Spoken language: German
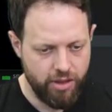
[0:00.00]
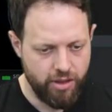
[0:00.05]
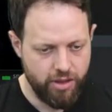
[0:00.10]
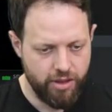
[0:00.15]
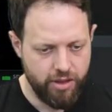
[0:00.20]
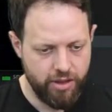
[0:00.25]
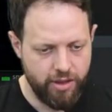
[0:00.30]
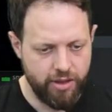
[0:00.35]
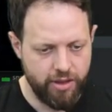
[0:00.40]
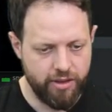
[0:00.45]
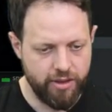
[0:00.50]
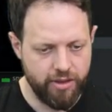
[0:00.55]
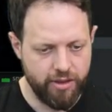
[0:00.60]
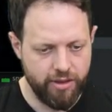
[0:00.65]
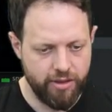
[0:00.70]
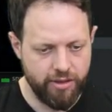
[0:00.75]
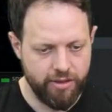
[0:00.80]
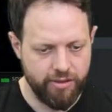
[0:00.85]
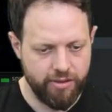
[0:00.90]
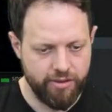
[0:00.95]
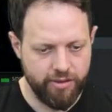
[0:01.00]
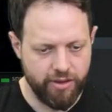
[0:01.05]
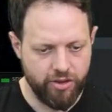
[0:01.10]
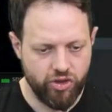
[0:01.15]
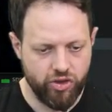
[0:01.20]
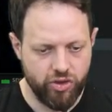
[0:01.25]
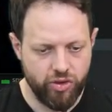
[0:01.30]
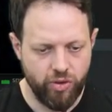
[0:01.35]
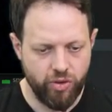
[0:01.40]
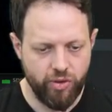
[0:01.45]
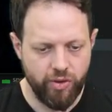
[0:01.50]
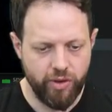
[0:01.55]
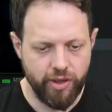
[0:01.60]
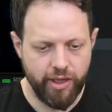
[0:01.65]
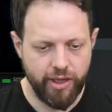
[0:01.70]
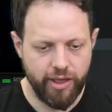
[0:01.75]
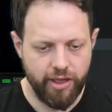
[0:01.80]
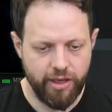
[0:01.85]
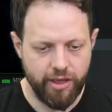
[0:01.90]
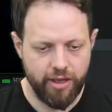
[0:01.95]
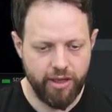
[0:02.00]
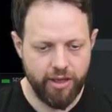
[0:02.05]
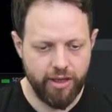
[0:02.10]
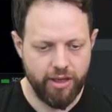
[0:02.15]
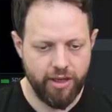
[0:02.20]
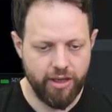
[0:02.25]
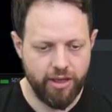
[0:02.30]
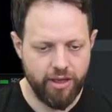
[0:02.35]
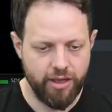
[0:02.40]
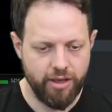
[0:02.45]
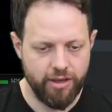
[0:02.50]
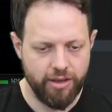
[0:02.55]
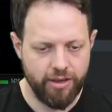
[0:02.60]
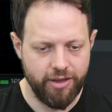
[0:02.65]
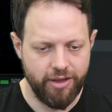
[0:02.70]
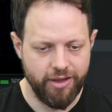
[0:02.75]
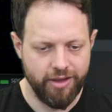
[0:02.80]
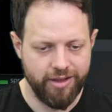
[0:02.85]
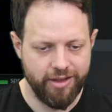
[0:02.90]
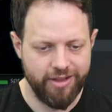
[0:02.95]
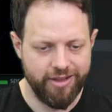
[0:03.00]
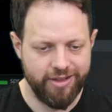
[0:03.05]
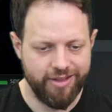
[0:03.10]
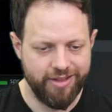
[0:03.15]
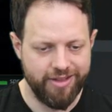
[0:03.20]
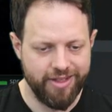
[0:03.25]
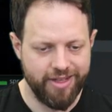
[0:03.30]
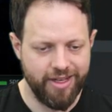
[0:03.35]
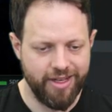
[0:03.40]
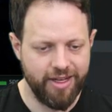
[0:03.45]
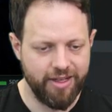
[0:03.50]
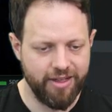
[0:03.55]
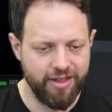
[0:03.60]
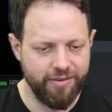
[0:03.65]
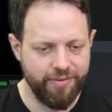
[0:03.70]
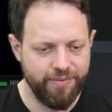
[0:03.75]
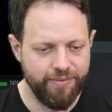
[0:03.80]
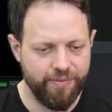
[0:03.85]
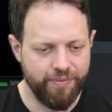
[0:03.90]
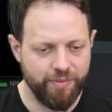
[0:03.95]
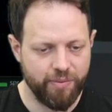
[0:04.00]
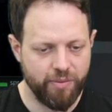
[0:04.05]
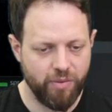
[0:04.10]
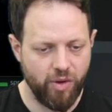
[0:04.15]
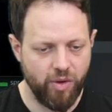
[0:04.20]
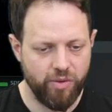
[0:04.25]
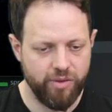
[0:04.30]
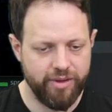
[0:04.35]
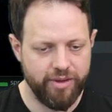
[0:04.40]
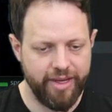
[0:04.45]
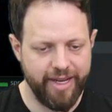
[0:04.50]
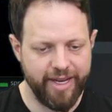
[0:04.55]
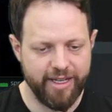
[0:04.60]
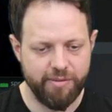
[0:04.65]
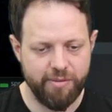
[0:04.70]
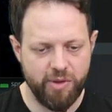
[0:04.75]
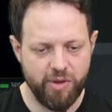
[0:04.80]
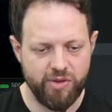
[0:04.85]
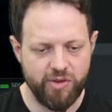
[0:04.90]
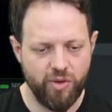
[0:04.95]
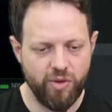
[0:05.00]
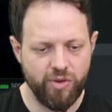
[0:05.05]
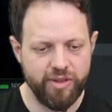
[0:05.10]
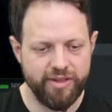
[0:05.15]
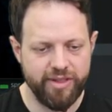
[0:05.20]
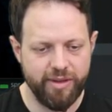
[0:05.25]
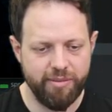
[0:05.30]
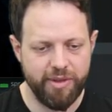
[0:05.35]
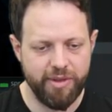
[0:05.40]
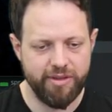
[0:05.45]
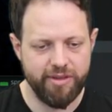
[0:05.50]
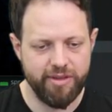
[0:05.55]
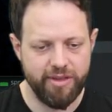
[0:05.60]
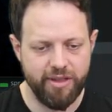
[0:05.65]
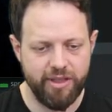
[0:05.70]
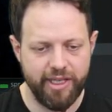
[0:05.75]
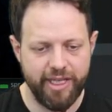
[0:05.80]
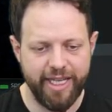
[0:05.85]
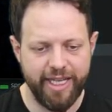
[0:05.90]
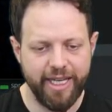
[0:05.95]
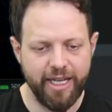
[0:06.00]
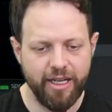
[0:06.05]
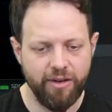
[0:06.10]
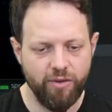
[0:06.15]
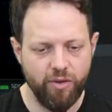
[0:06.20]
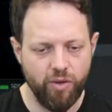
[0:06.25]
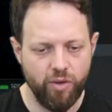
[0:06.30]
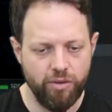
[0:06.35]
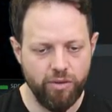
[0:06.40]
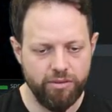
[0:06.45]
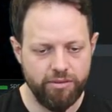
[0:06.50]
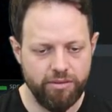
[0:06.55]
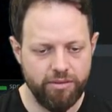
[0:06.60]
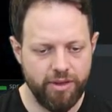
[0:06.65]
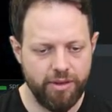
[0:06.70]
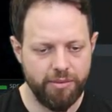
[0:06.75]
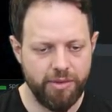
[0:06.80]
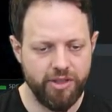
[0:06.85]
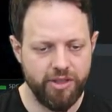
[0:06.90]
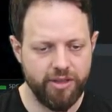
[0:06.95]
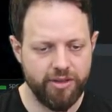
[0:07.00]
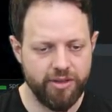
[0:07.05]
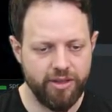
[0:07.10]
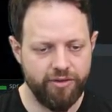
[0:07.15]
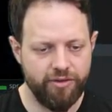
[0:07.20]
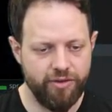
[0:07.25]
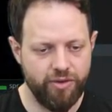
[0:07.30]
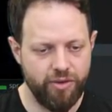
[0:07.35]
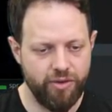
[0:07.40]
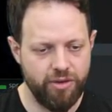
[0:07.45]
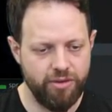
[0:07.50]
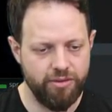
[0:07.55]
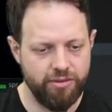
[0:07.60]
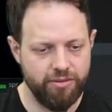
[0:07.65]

Ich zerstöre hier diese Gegner und die Explosion ist ein bisschen irgendwo, habe ich das Gefühl.